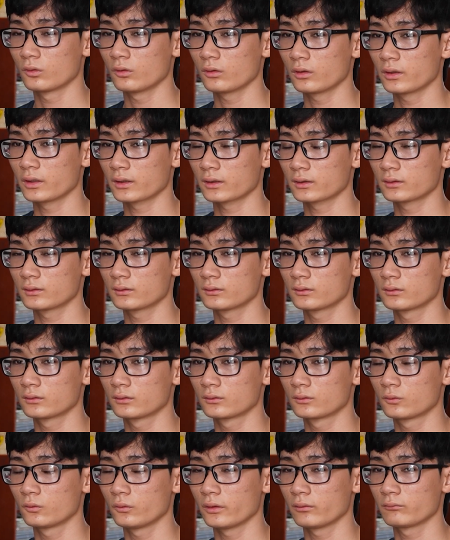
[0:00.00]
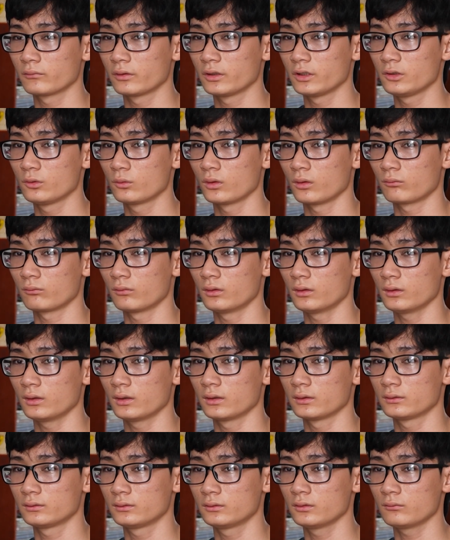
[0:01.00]
Khó khăn của em khi đi du học đó
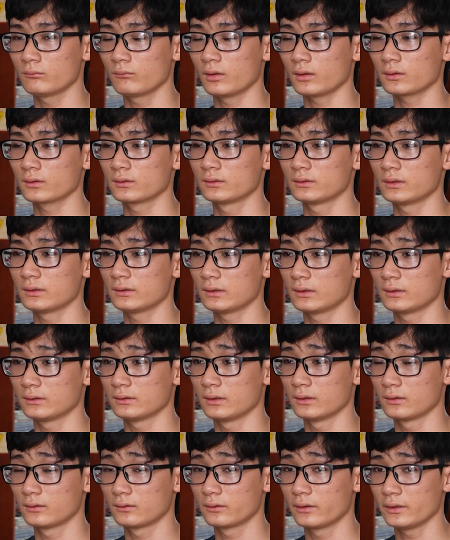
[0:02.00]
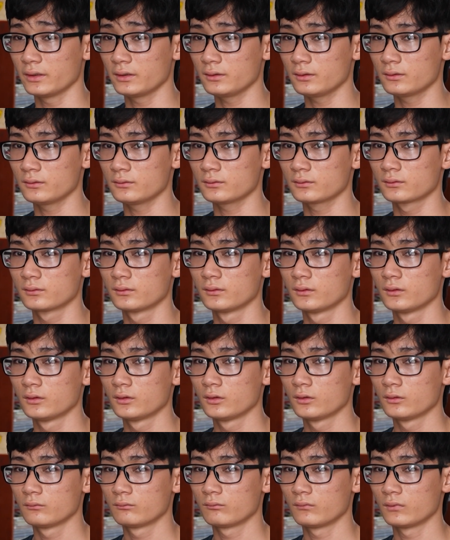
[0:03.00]
là trước mắt là giờ về tiếng trước
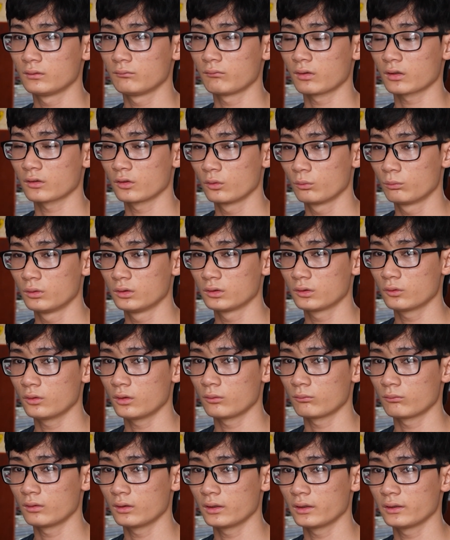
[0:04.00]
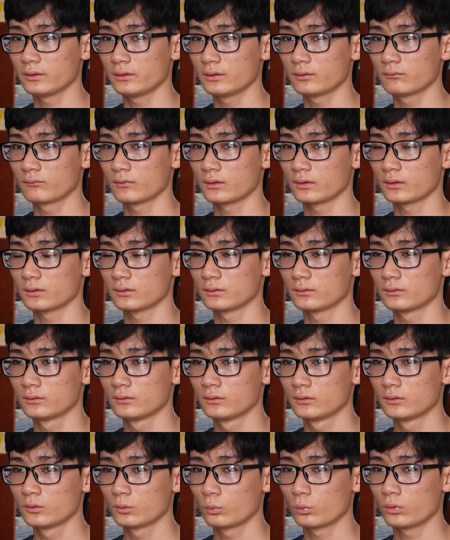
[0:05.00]
mình mặc dù mình có học ở đây nhưng mà
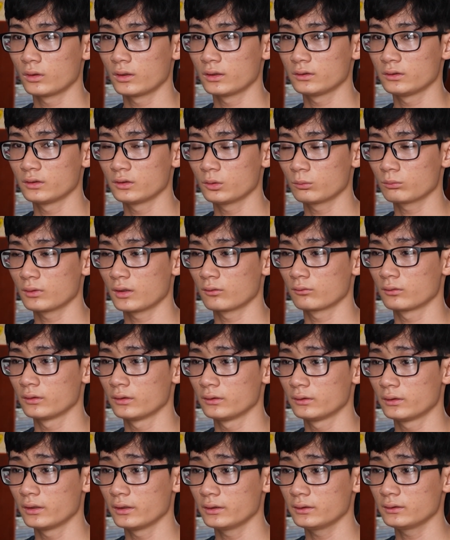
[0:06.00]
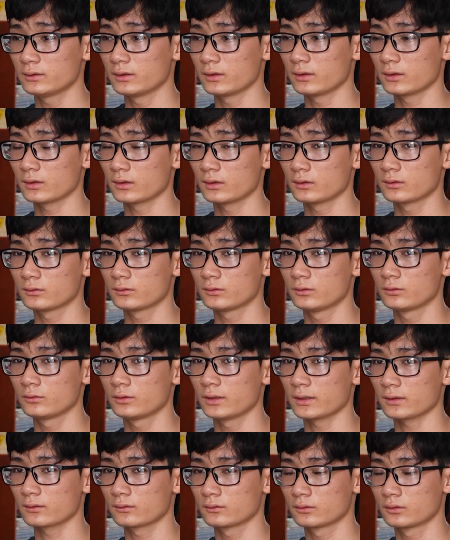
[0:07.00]
qua những lúc đầu thì tiếng sẽ chưa
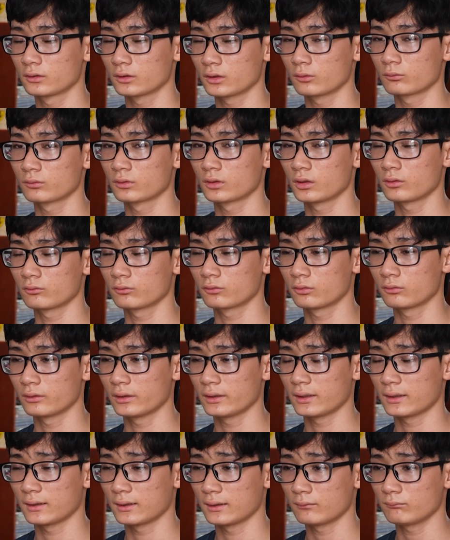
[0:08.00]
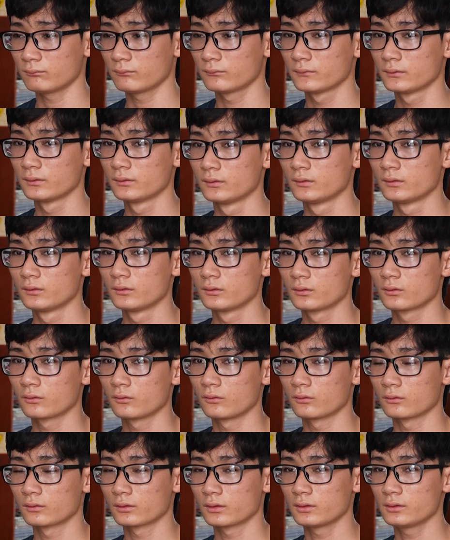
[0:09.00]
chắc chứ không không phải gành lắm
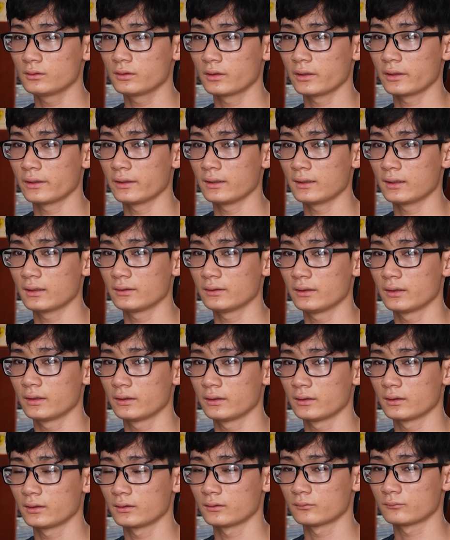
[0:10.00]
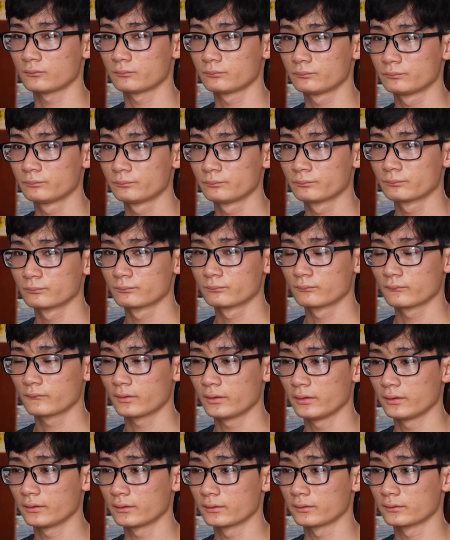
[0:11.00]
còn cái thứ hai là về uh,
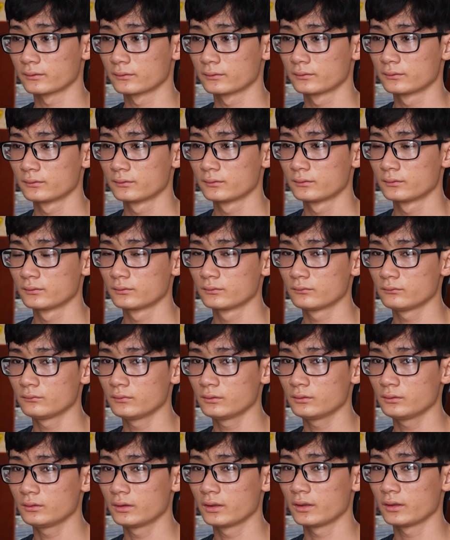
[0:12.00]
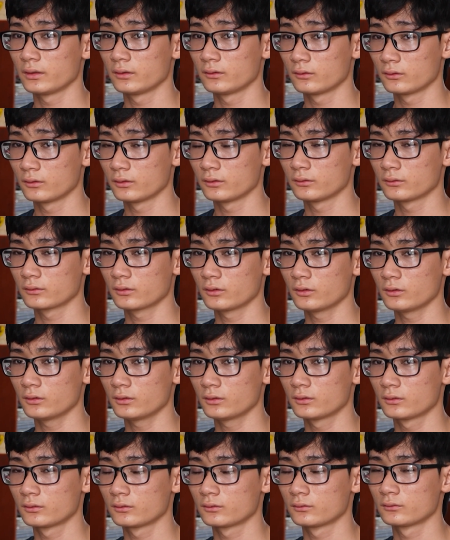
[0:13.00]
tiền như về cái nó
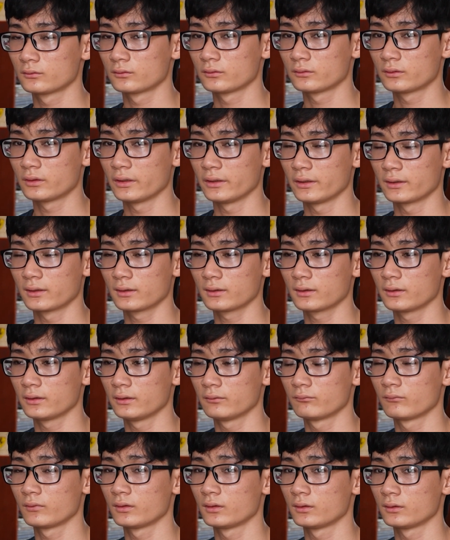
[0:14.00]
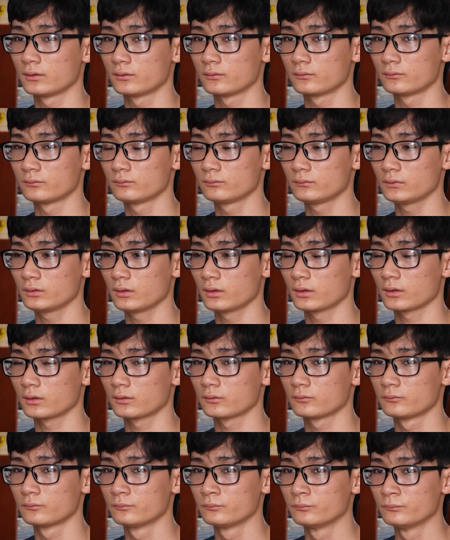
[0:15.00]
tiền thì mình như là
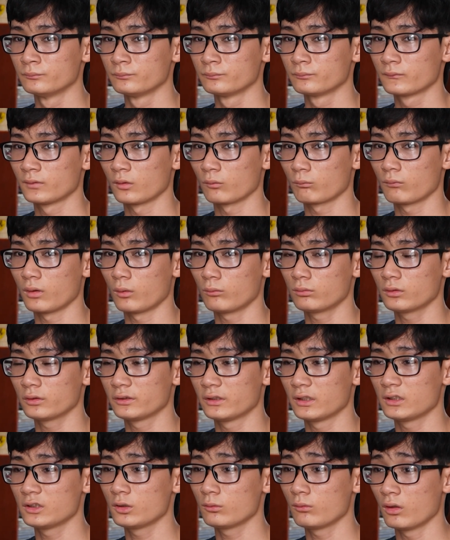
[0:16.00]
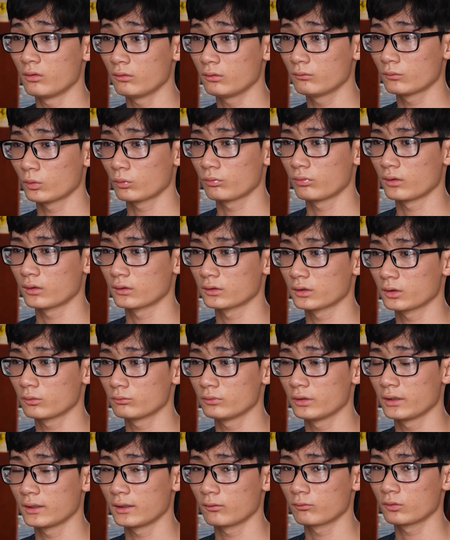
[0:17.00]
học bổng thì chỉ giúp đỡ một phần trong
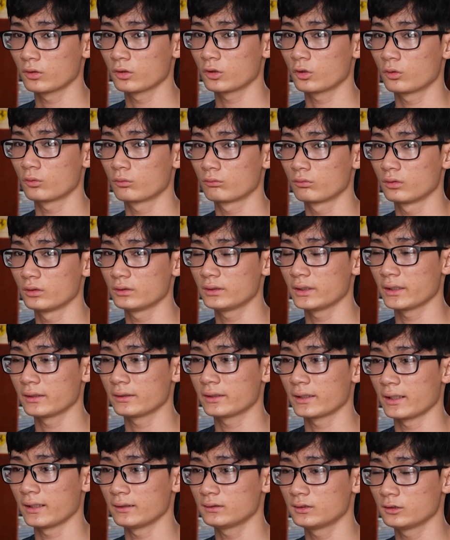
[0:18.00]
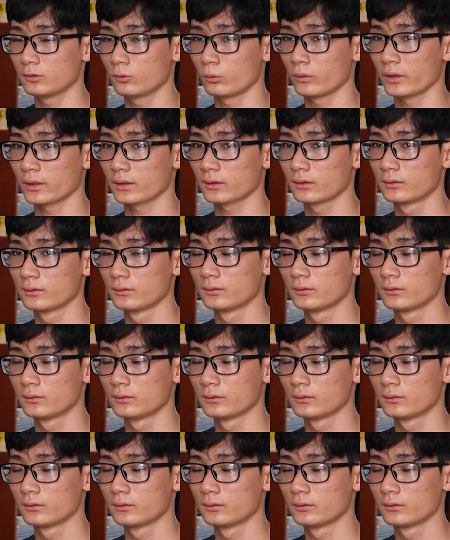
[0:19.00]
việc học hay còn phải trang trải sinh hoạt